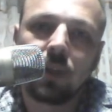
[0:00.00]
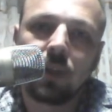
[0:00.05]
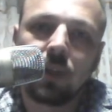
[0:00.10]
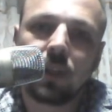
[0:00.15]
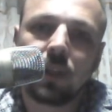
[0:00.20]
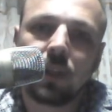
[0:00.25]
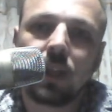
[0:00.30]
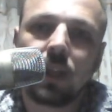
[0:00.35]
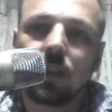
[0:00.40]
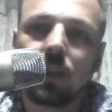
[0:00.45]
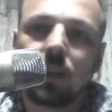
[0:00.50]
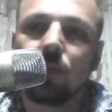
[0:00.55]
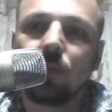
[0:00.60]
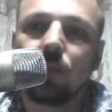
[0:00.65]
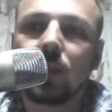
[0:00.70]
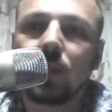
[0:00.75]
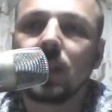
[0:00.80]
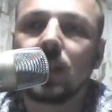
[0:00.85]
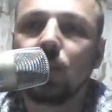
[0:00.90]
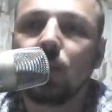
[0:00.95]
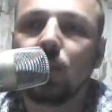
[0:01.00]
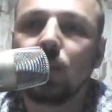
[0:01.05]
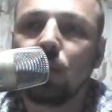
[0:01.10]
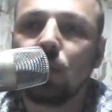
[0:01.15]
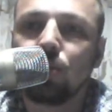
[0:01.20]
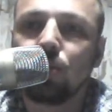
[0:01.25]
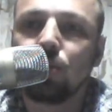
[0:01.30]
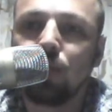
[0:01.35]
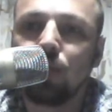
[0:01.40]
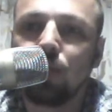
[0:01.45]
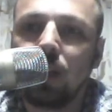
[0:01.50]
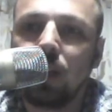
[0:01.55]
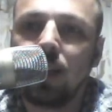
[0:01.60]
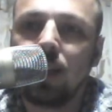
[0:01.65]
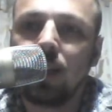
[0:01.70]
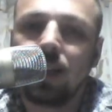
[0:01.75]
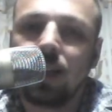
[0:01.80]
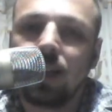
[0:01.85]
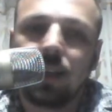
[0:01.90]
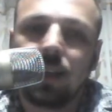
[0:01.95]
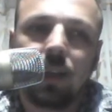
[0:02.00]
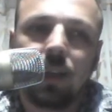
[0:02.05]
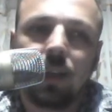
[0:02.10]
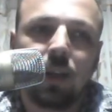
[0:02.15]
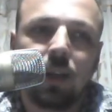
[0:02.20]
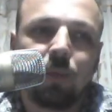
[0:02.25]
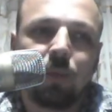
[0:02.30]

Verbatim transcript: канал-то у нас небольшой, и как